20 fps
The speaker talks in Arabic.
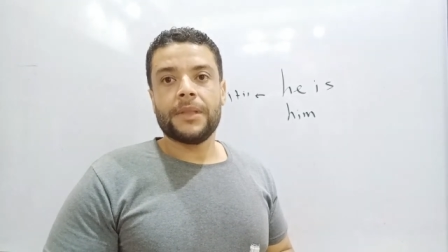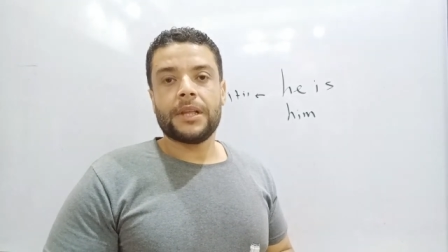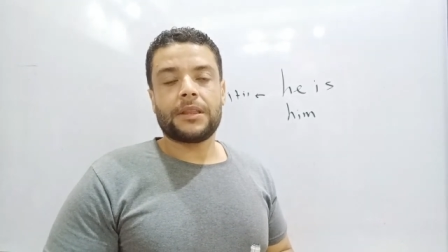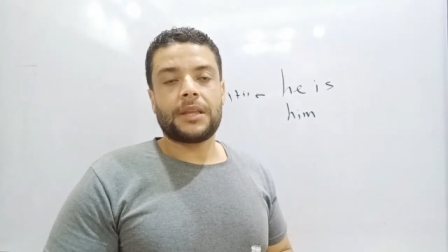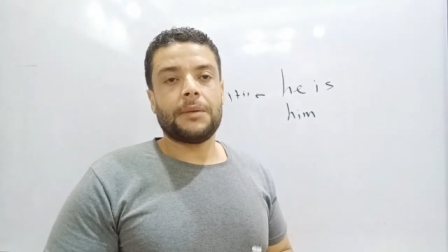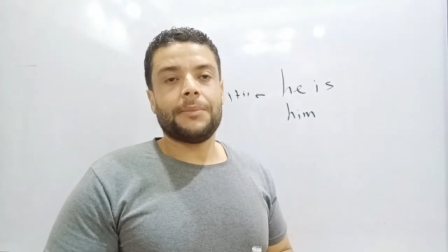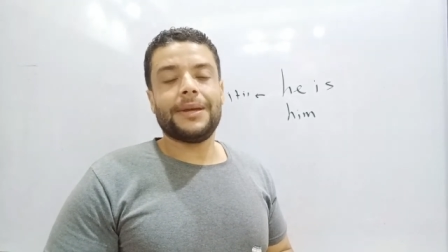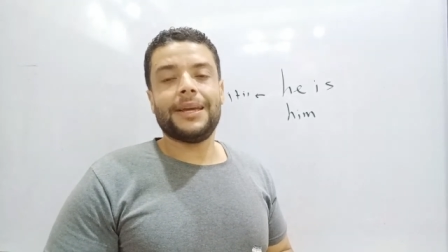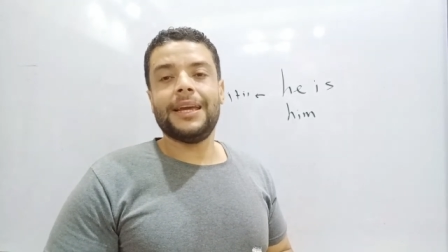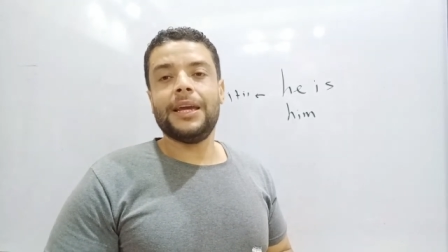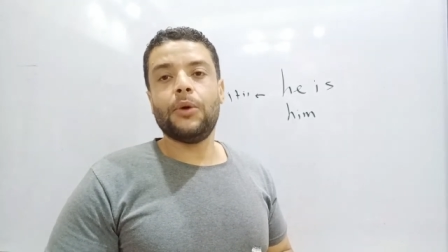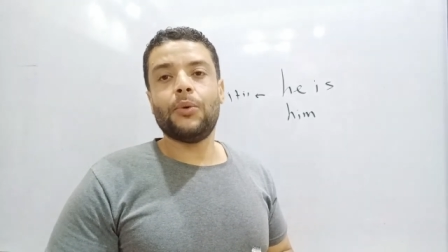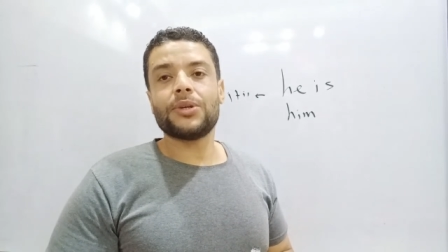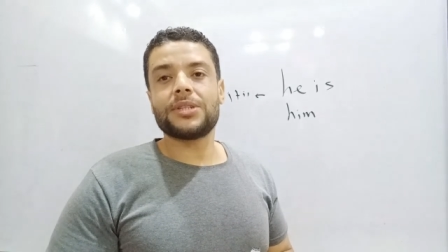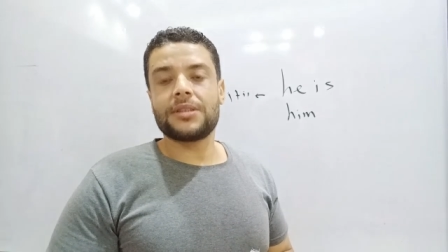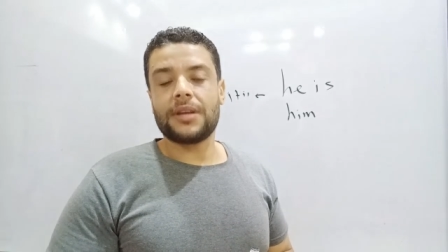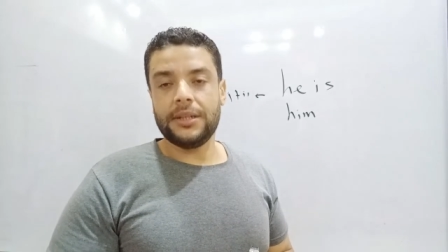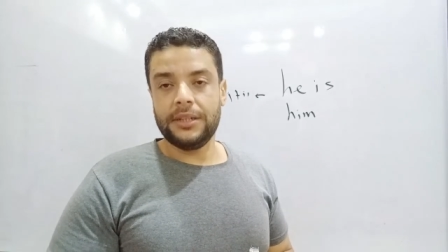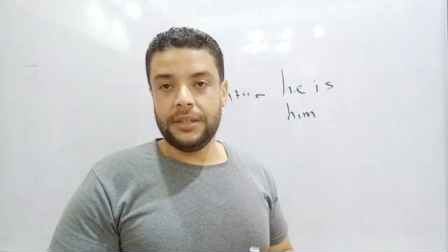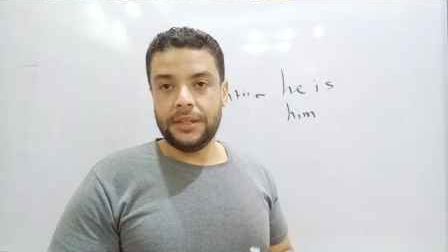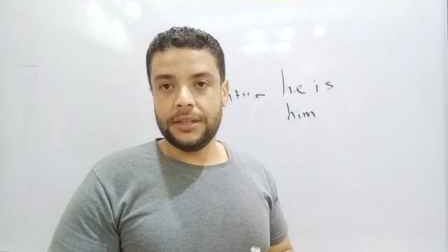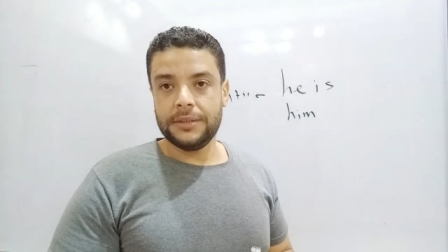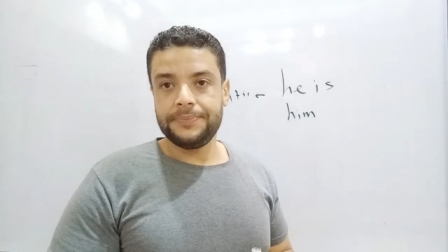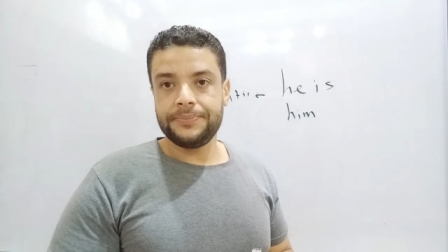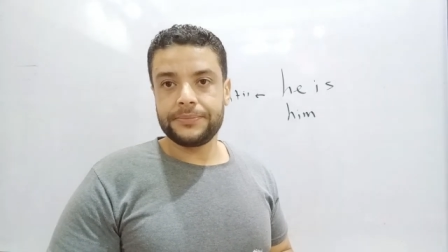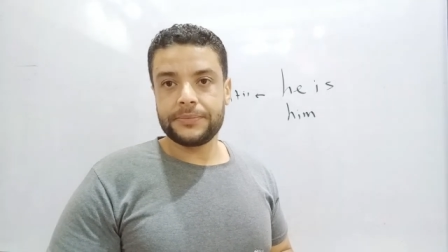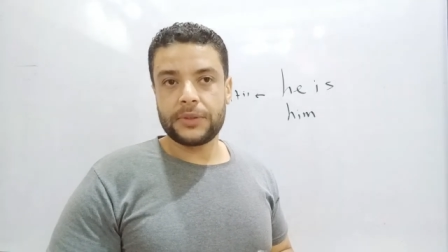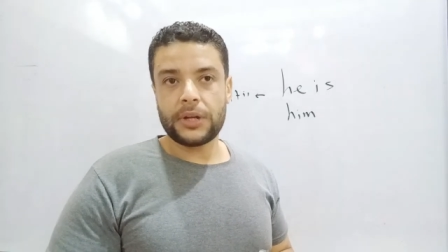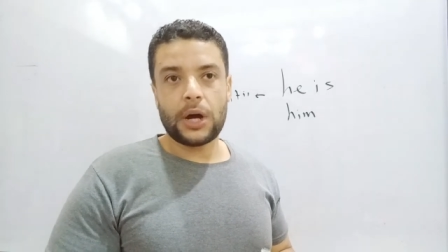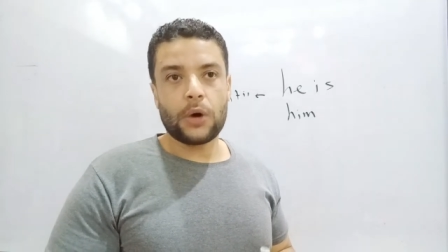طيب ايه هو الصحيح
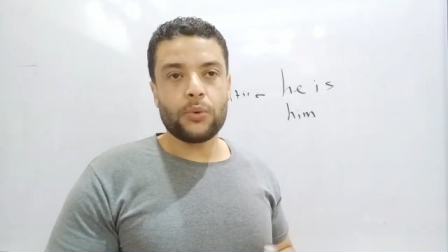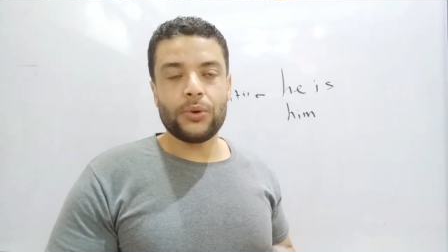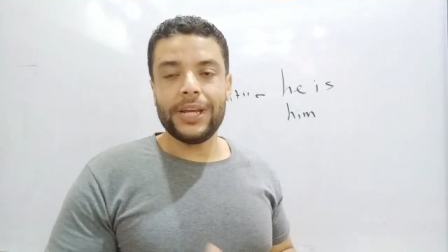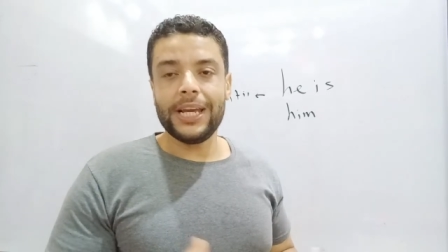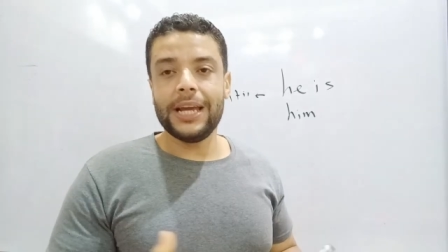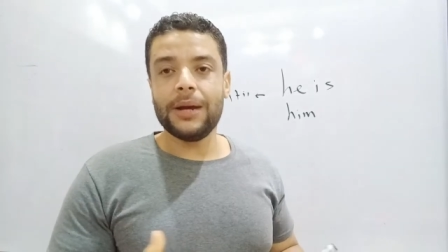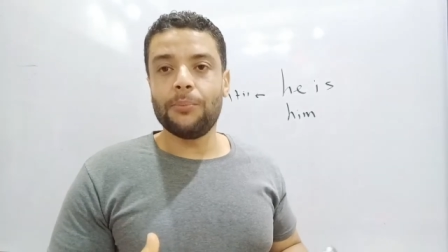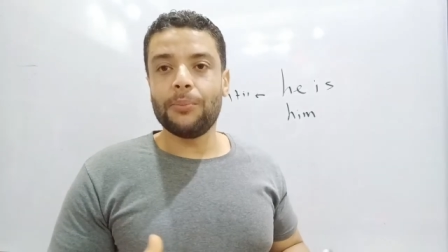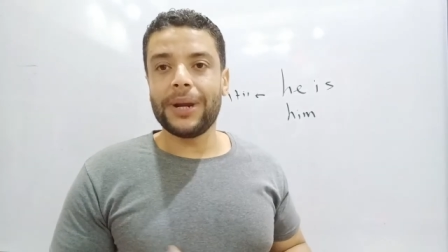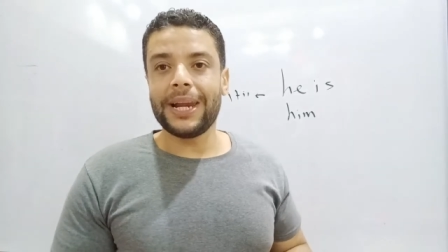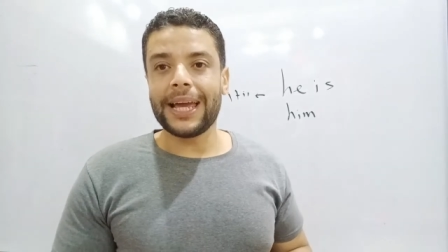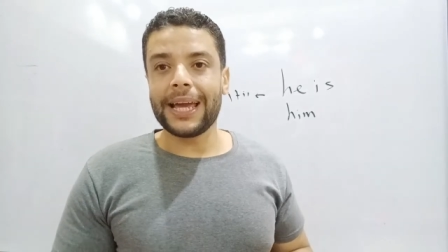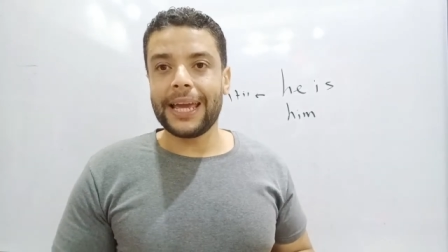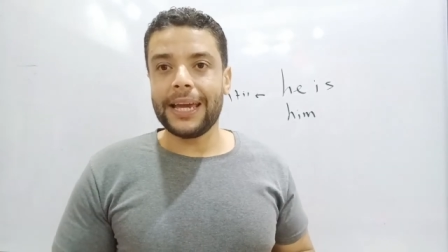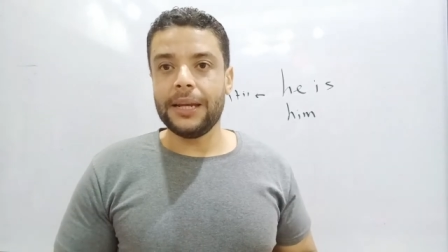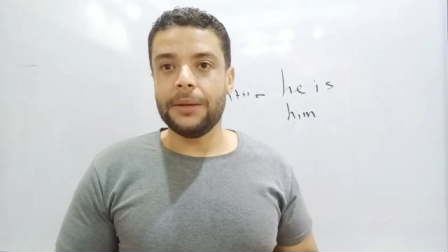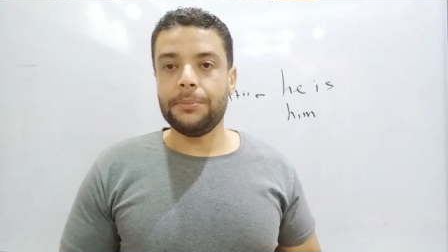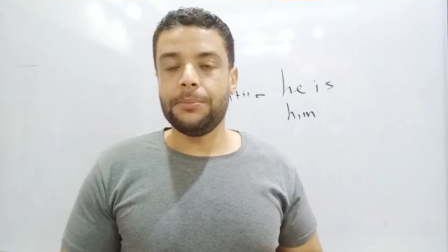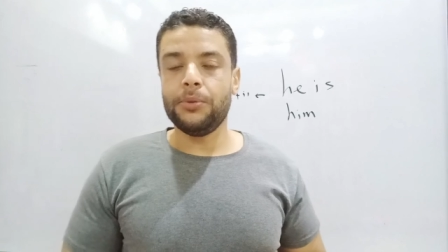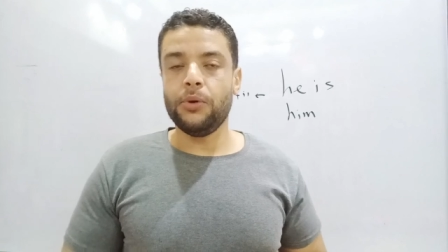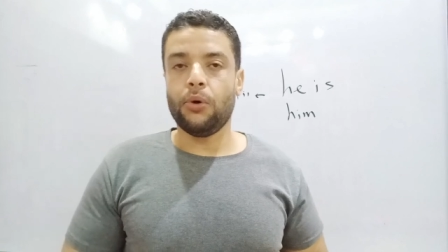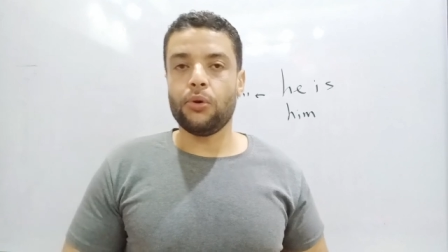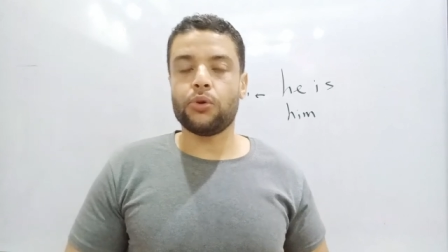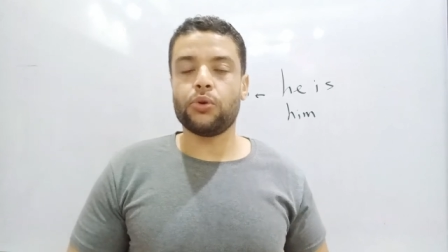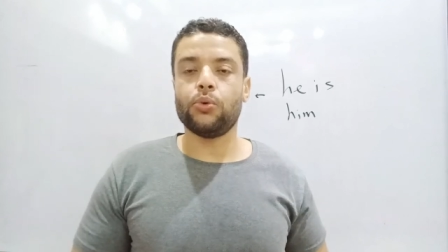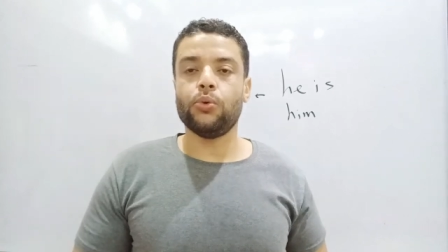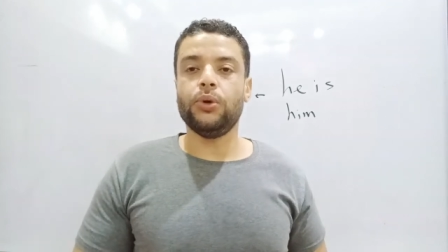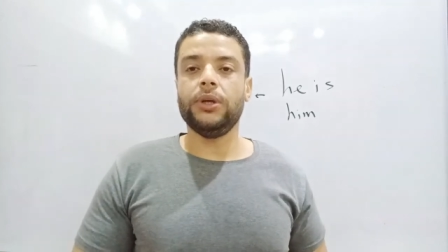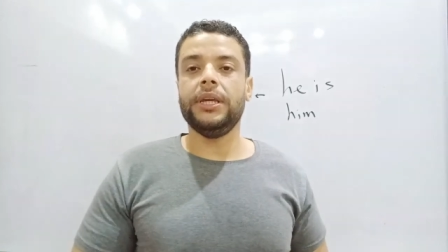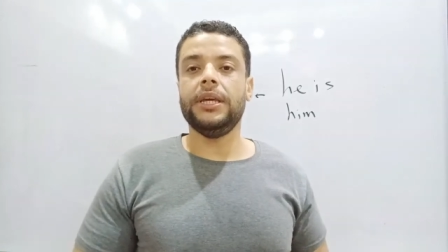او ليه هم الاجانب
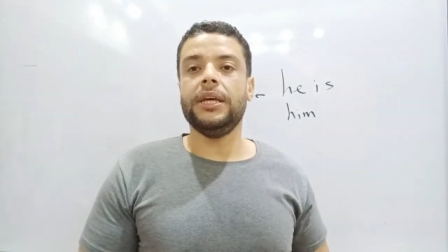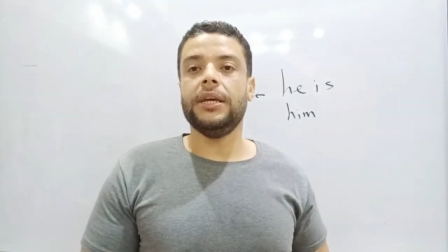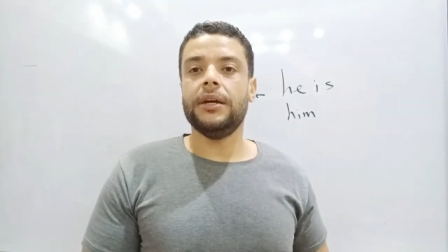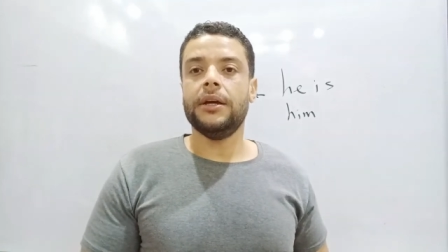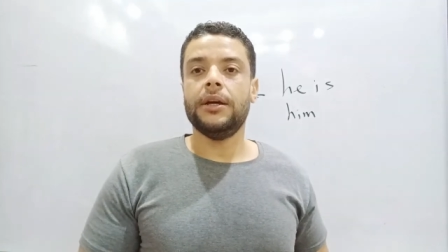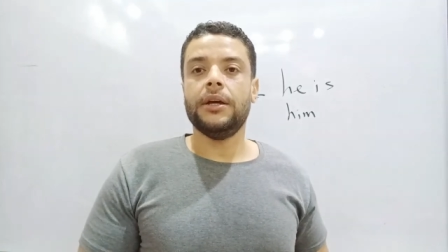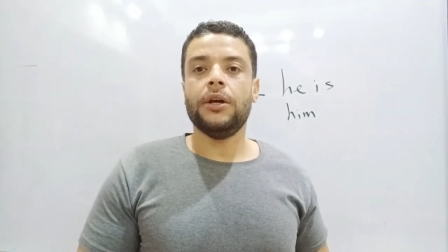بيحطوا هي